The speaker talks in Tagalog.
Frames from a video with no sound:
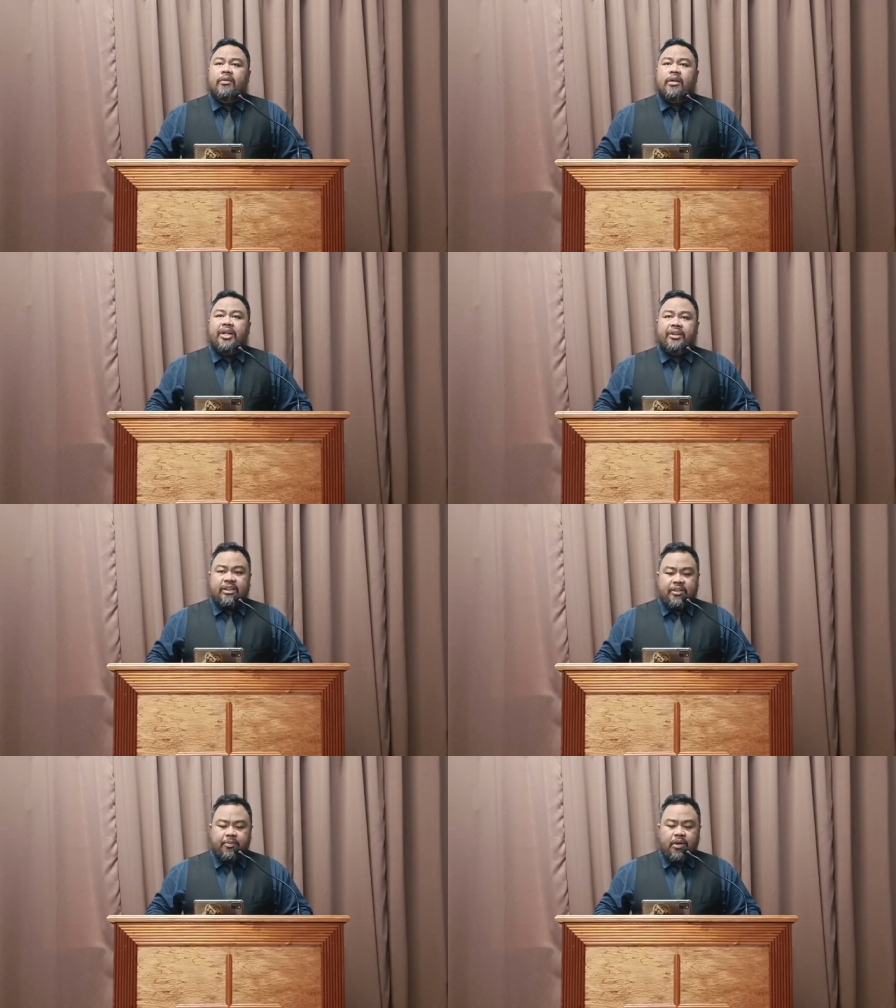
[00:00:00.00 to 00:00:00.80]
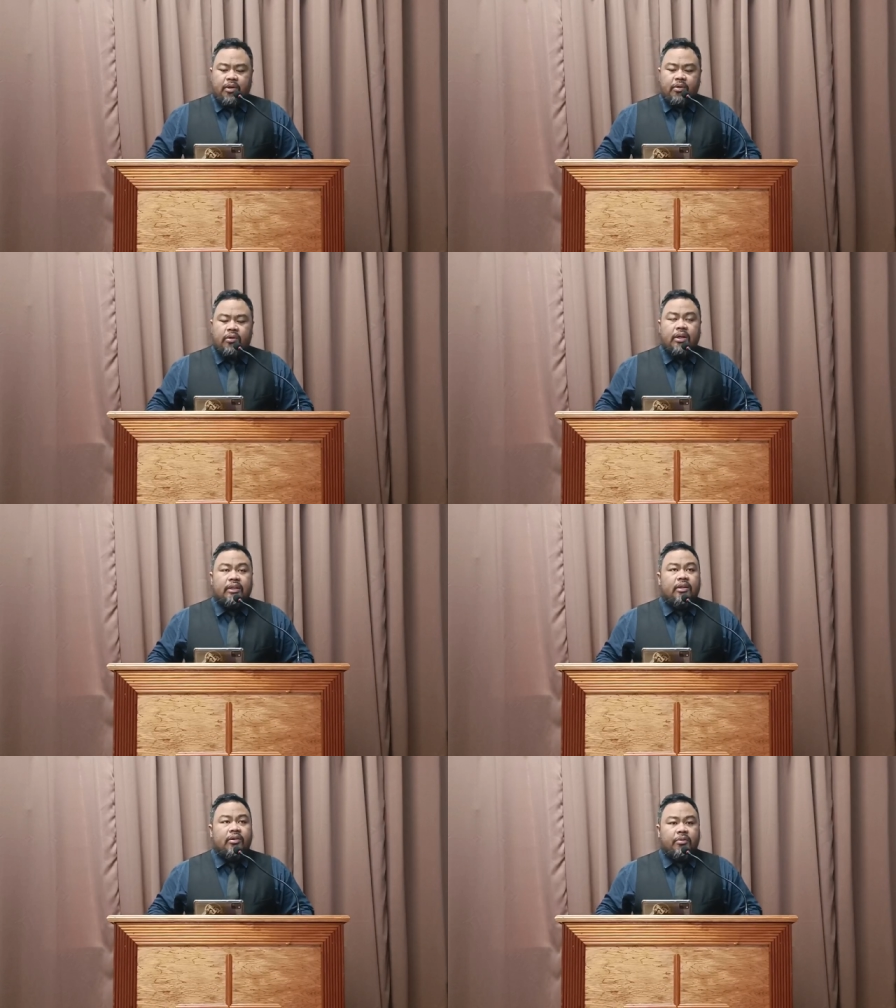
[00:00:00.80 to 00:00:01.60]
Iligtas mo ako at
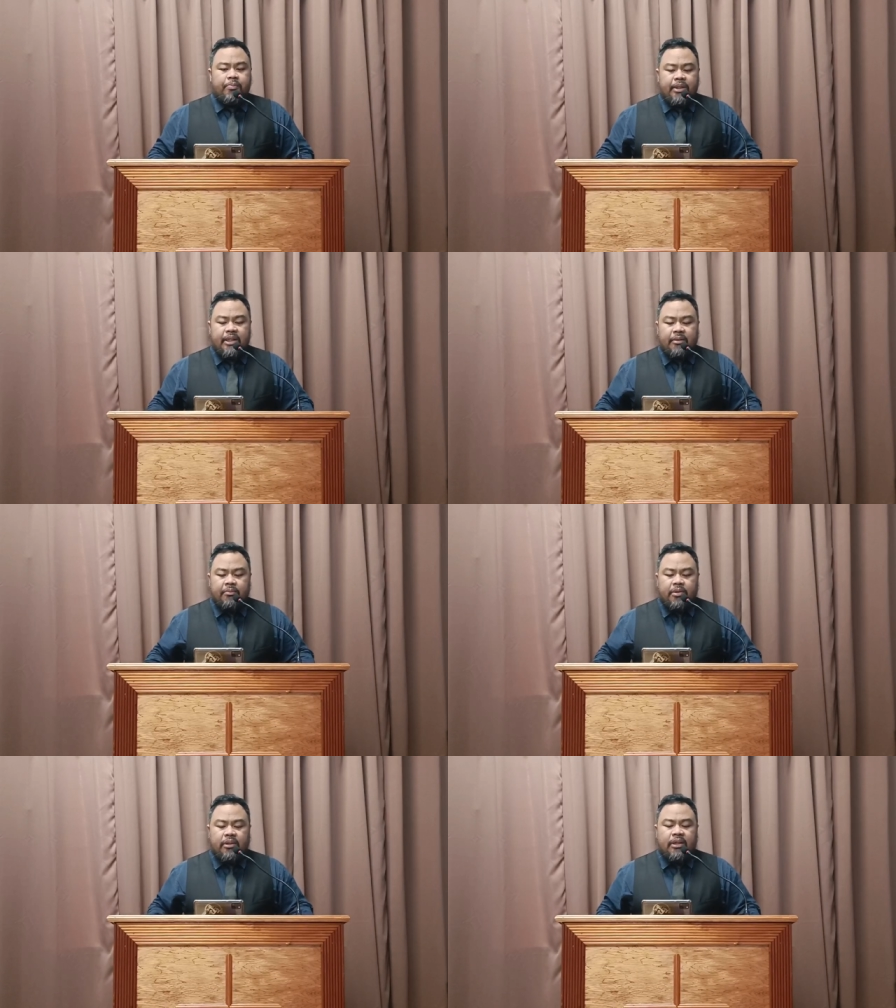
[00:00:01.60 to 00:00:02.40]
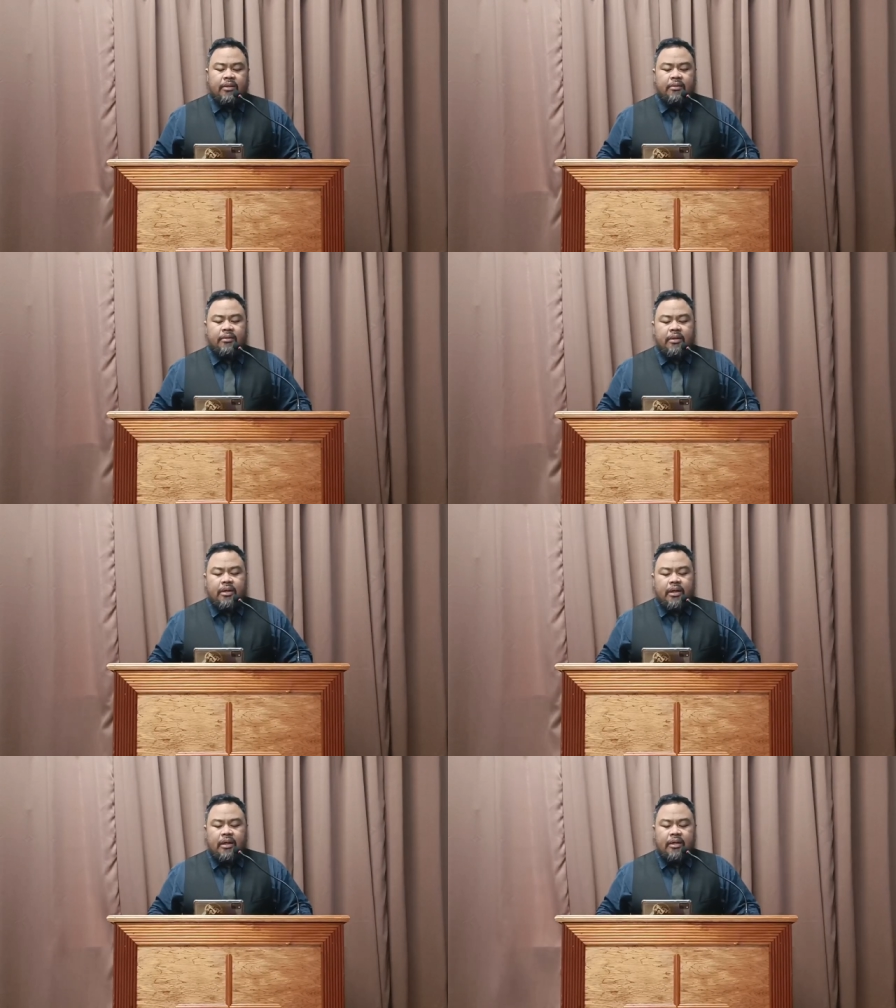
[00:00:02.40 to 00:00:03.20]
ako'y bigyan mo ng,
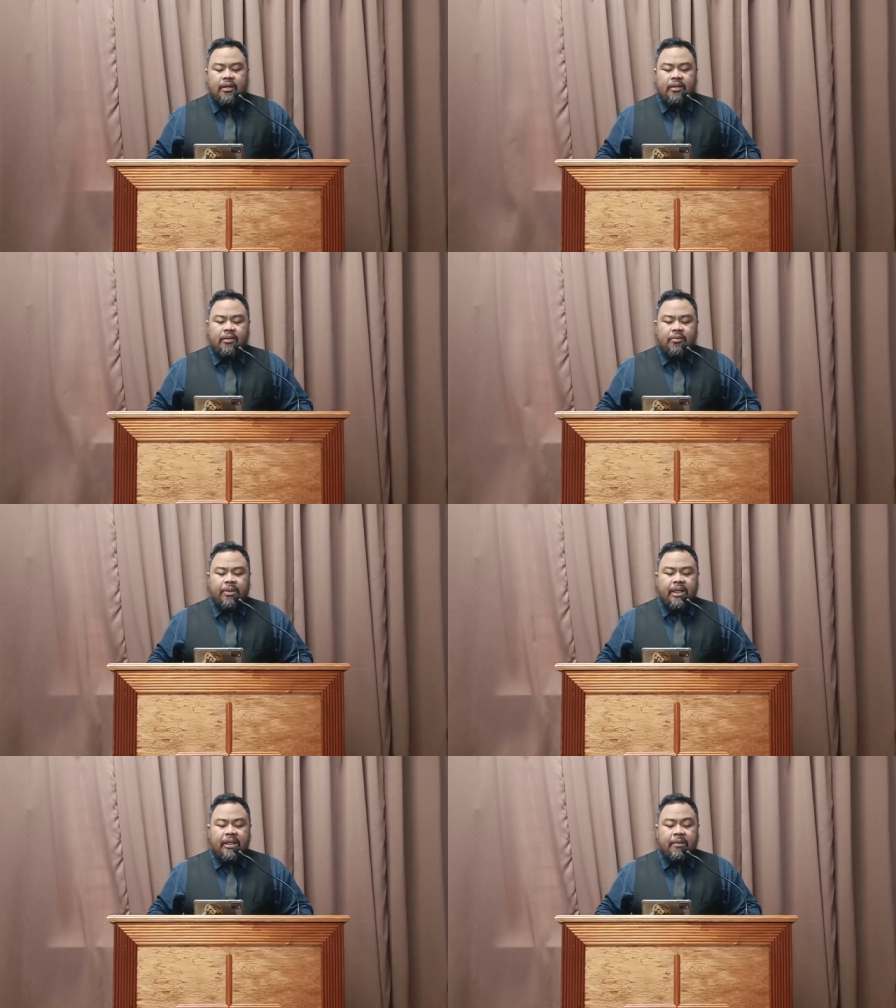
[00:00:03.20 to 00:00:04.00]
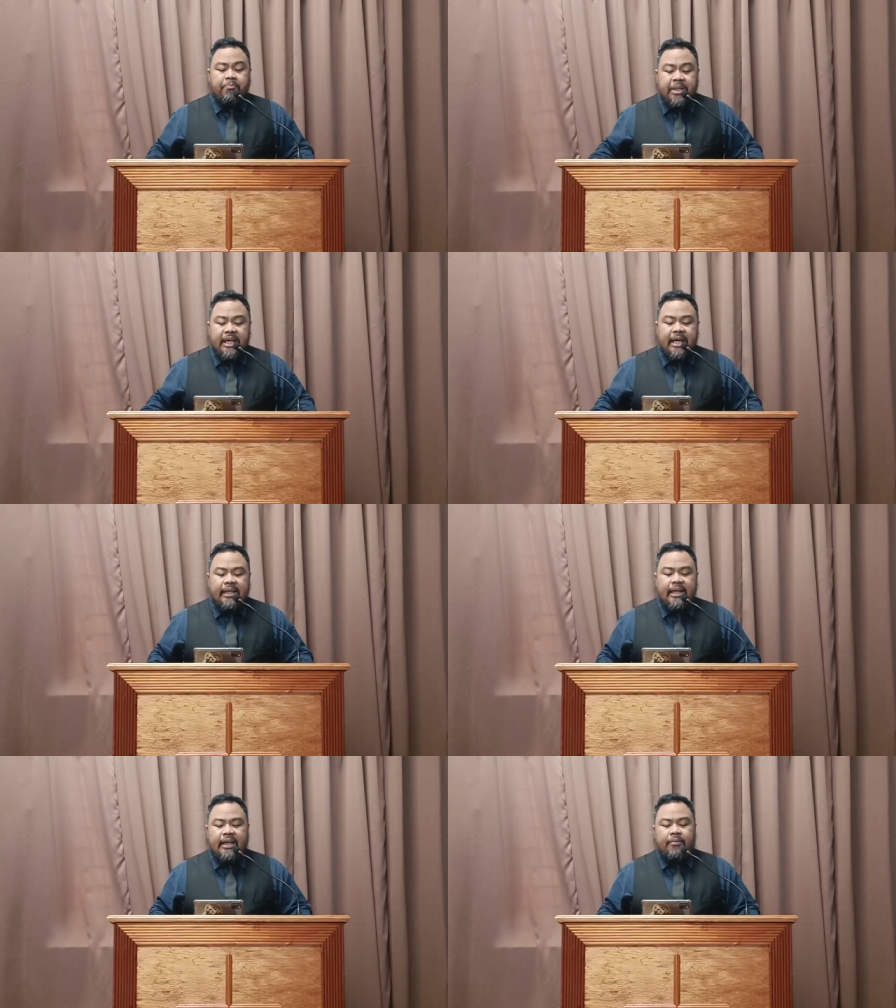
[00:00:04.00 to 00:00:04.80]
uh, kumbaga, ng
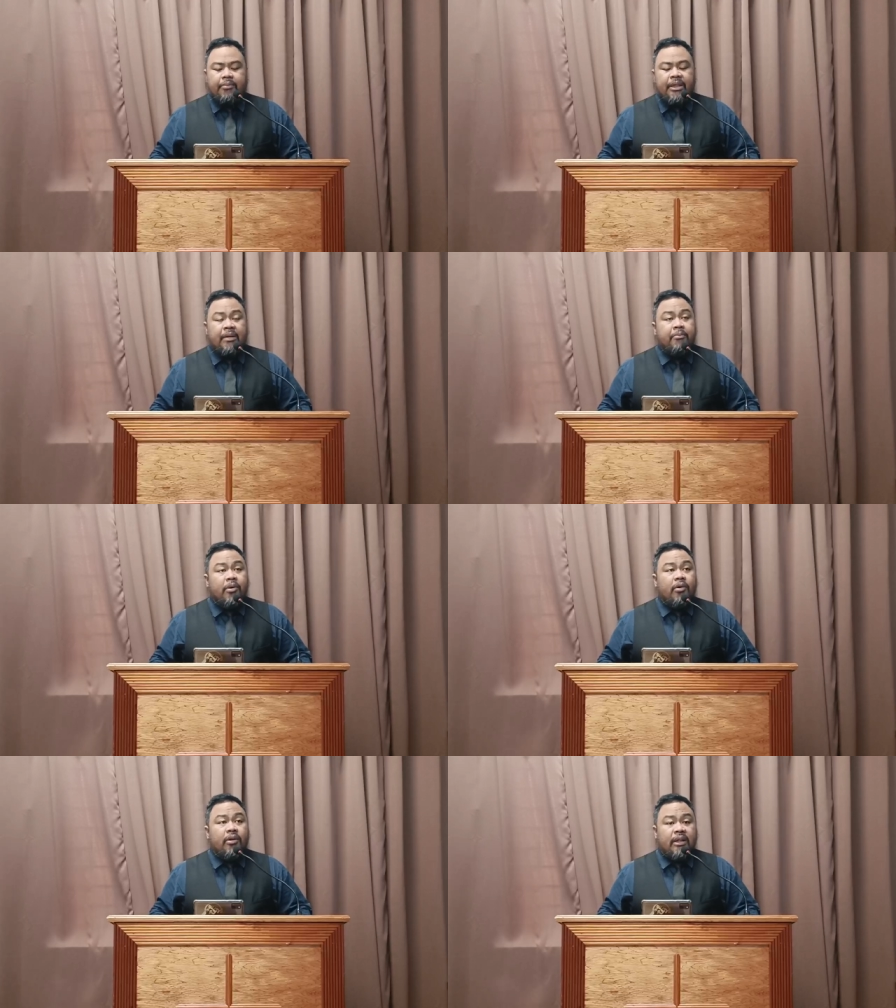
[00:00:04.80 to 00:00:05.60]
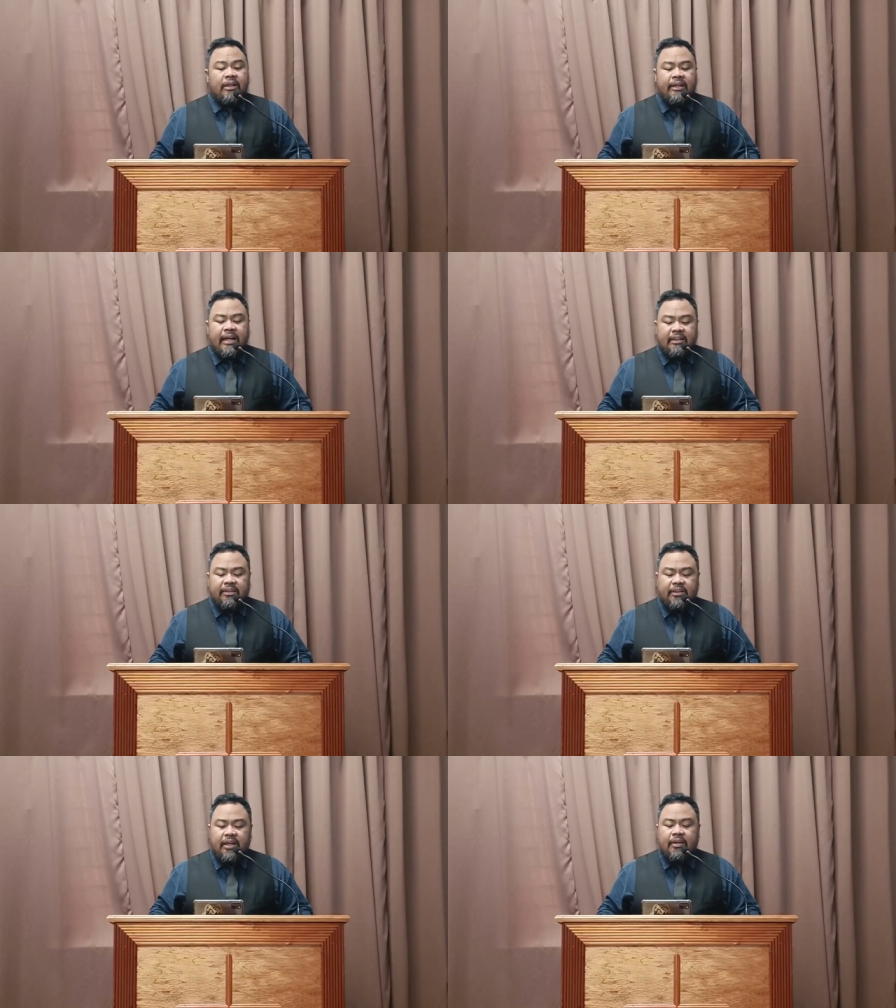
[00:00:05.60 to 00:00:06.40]
biyaya. Bigyan mo ako ng
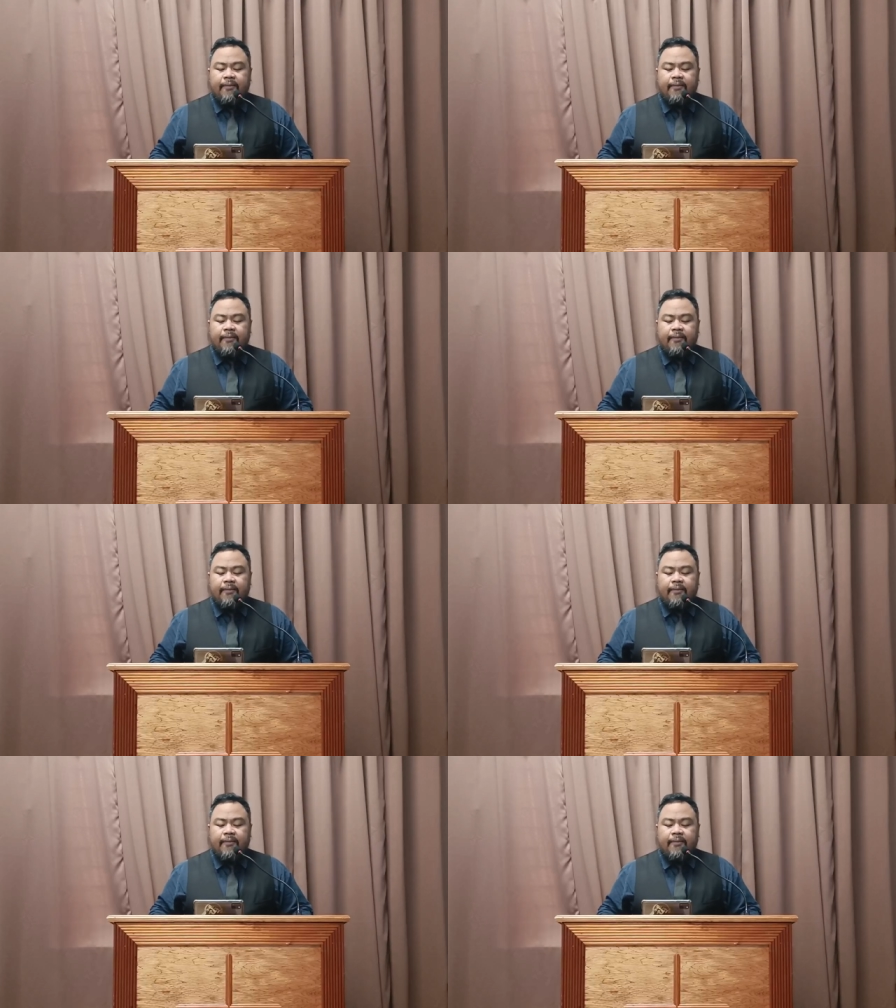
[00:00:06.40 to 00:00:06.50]
grasya.